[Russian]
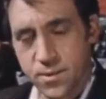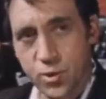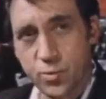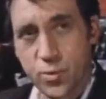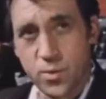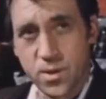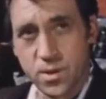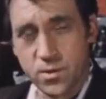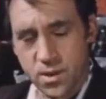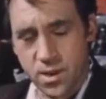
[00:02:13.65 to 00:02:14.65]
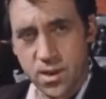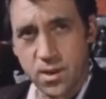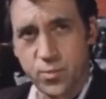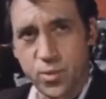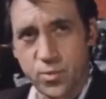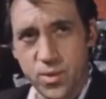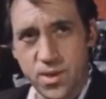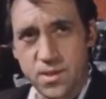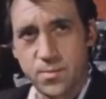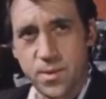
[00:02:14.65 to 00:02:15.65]
Не упомнишь? Ну так я напомню,
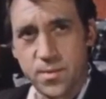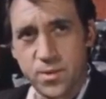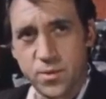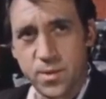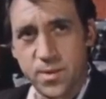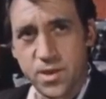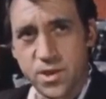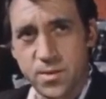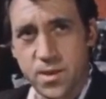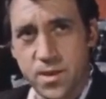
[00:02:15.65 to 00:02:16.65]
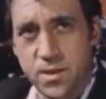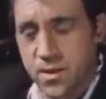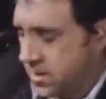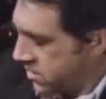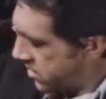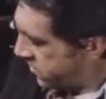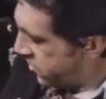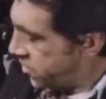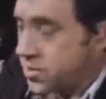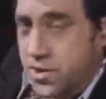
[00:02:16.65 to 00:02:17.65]
если память у тебя отшибла.
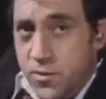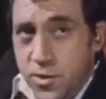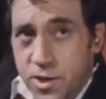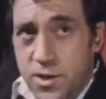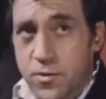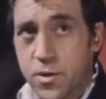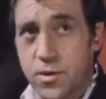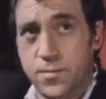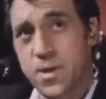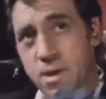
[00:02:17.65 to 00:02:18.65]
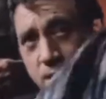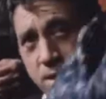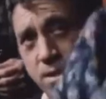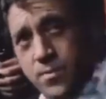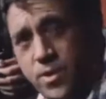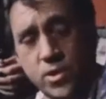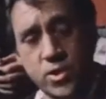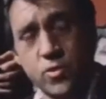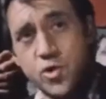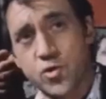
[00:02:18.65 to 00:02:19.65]
Вещички вот эти вот. Берешь ты
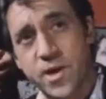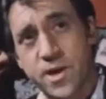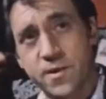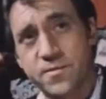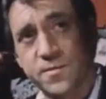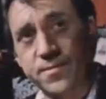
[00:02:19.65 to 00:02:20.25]
у жуликов.